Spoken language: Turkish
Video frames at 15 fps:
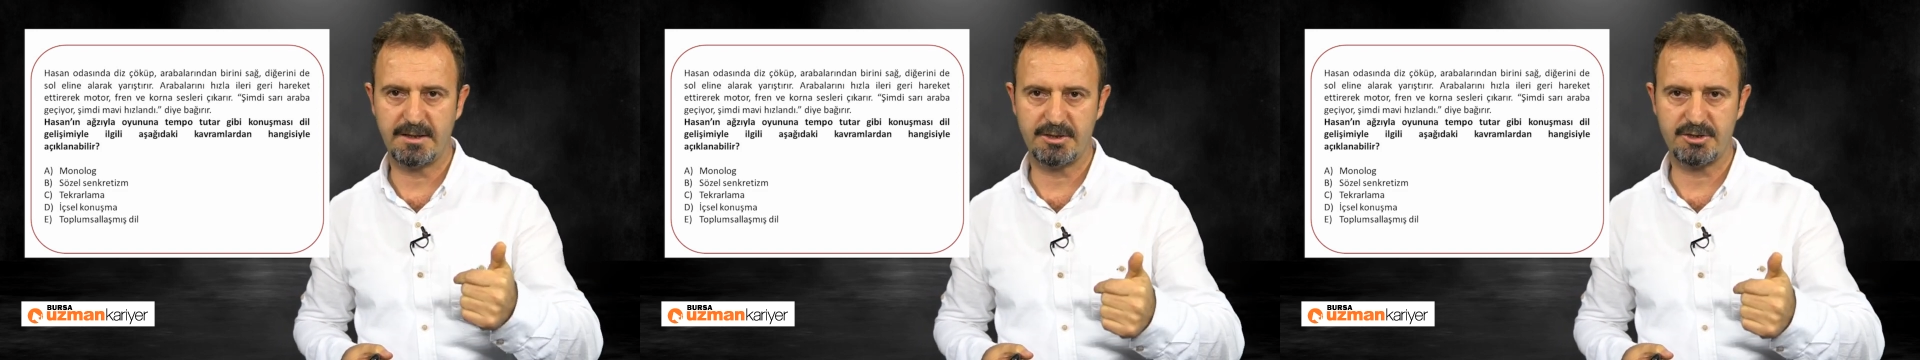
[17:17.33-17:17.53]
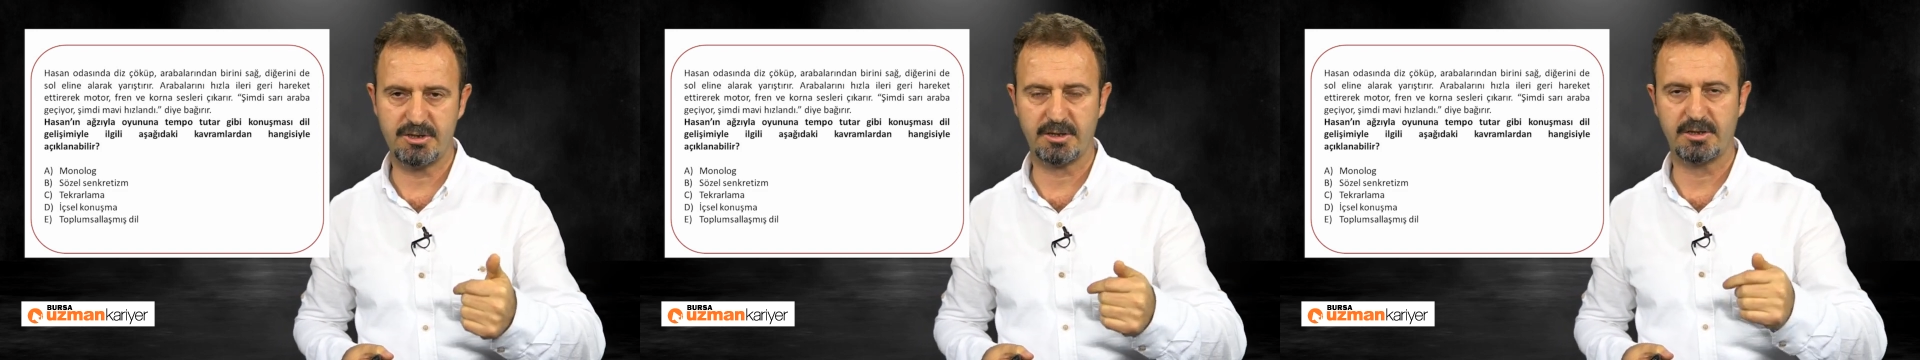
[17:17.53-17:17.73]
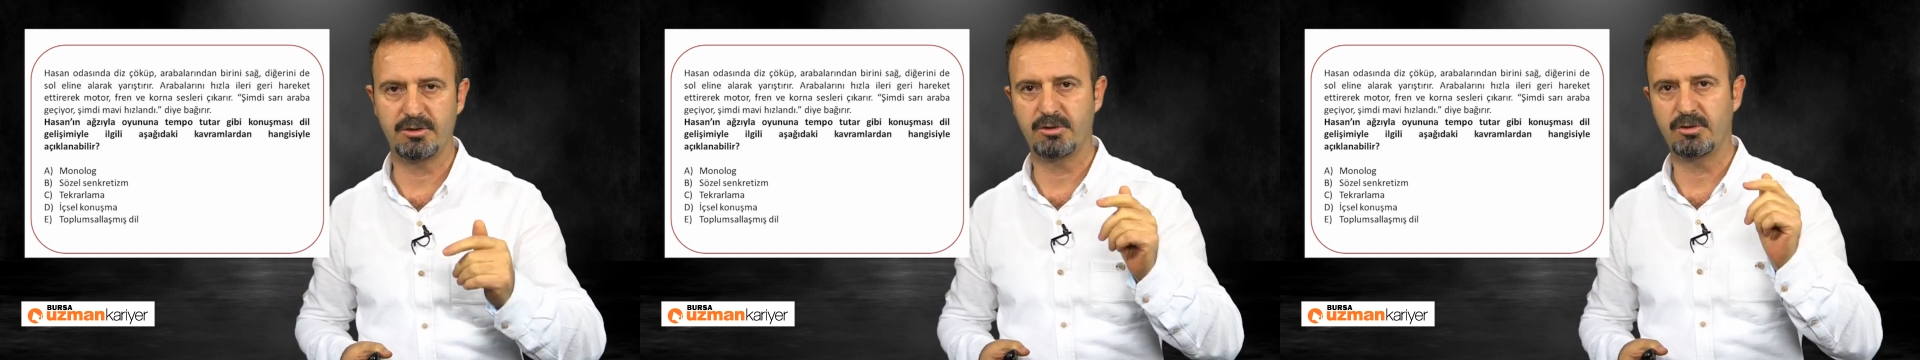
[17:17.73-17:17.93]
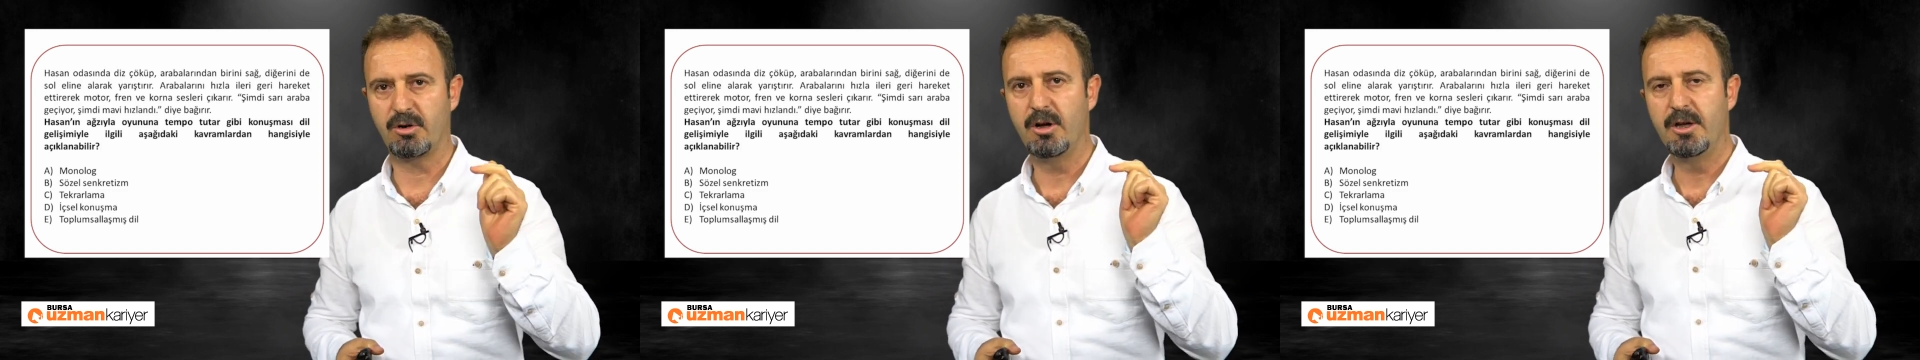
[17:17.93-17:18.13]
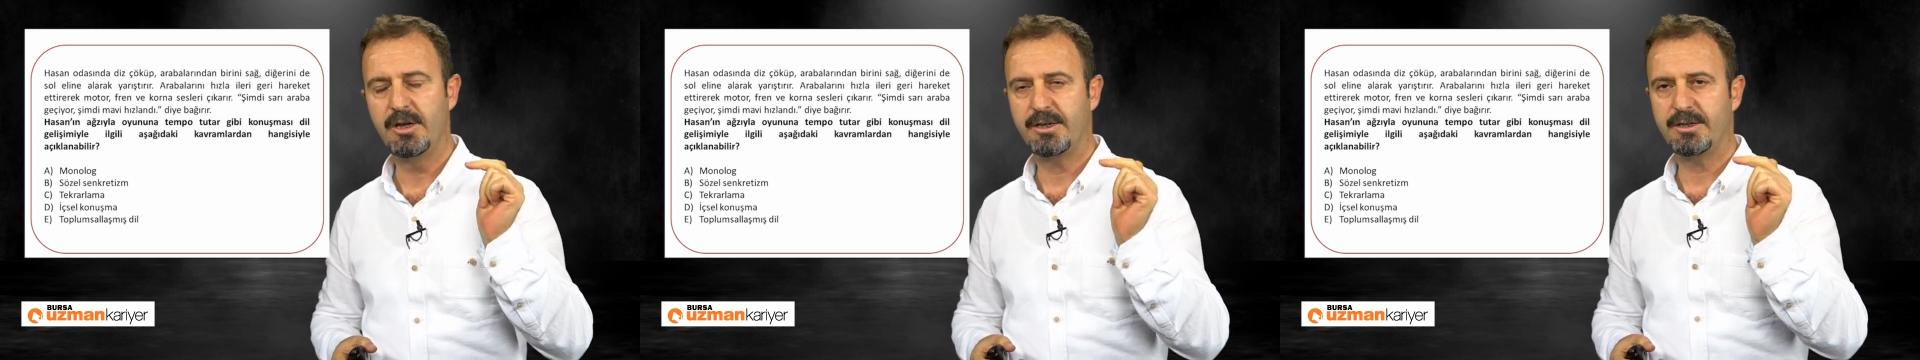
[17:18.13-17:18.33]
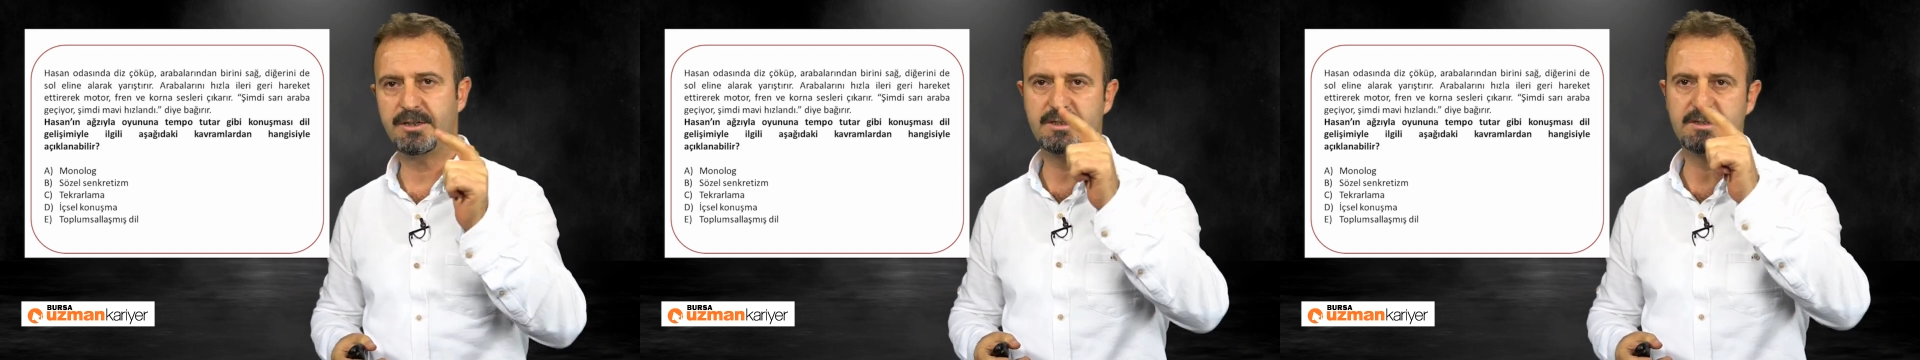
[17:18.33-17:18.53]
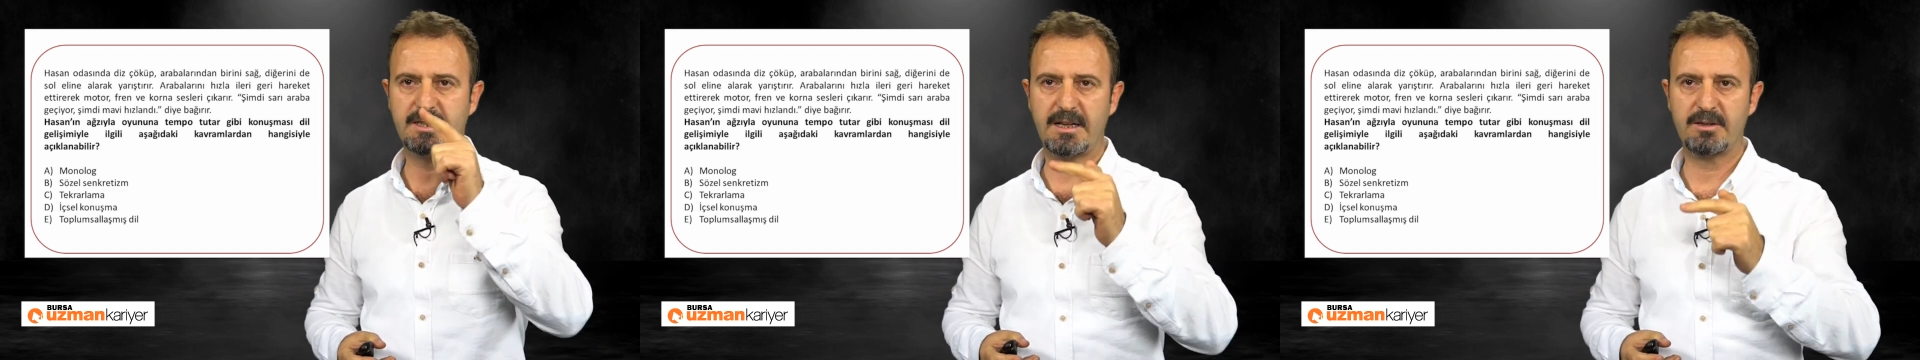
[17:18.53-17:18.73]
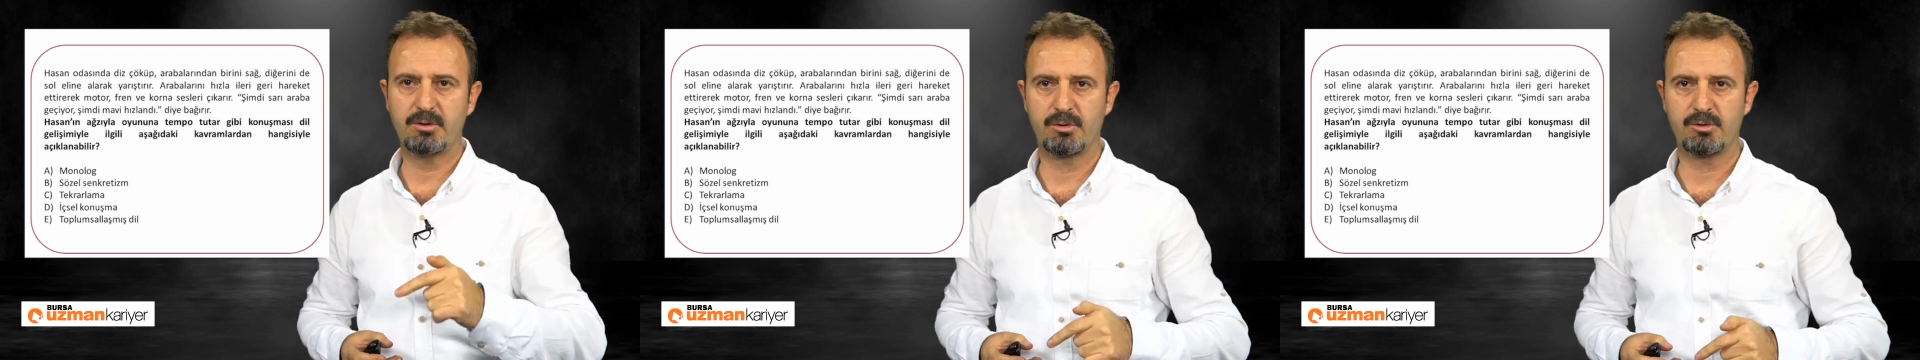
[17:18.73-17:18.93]
eşlik ediyor.
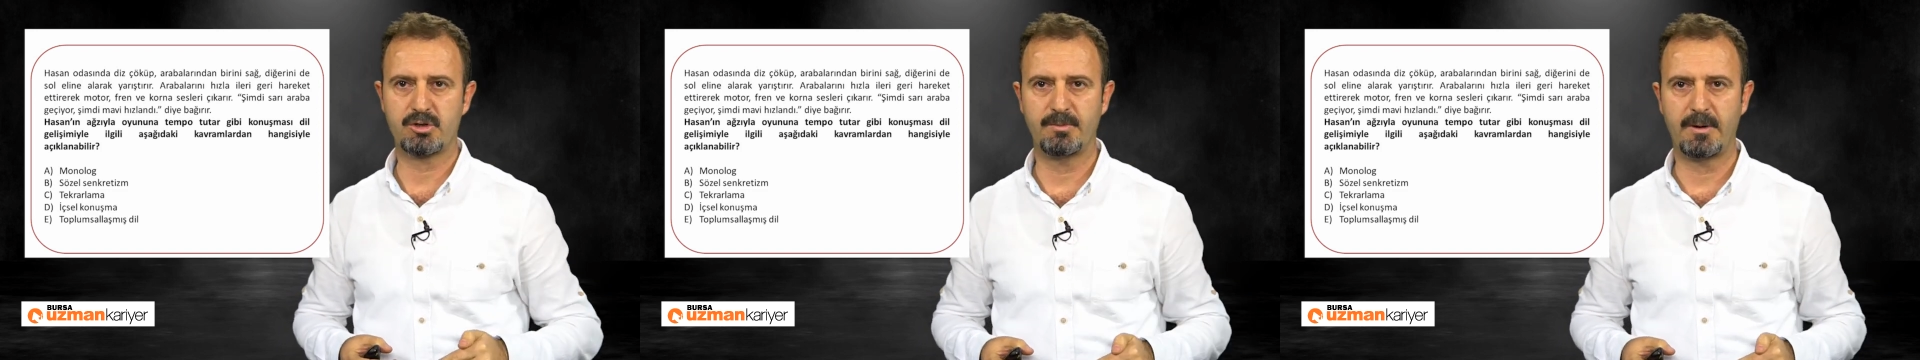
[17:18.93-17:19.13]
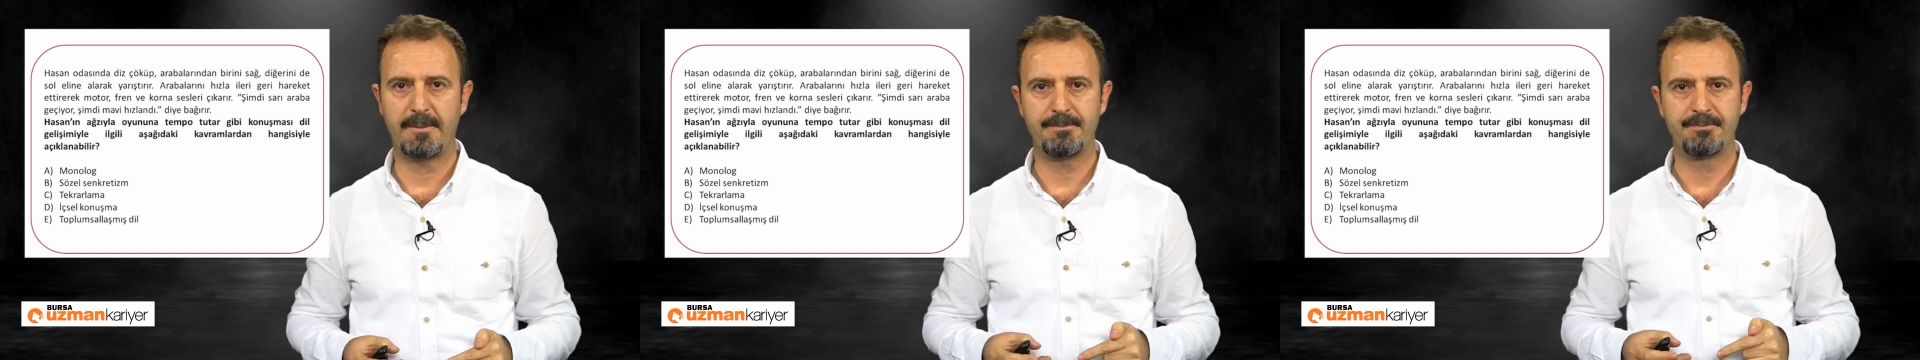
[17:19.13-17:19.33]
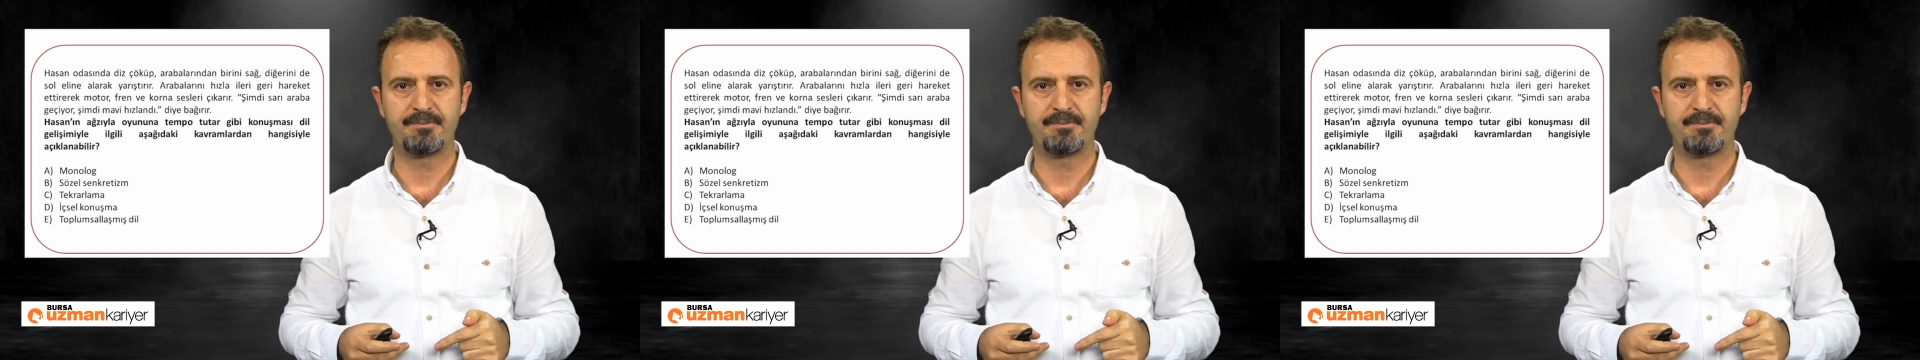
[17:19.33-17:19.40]
İçsel konuşma.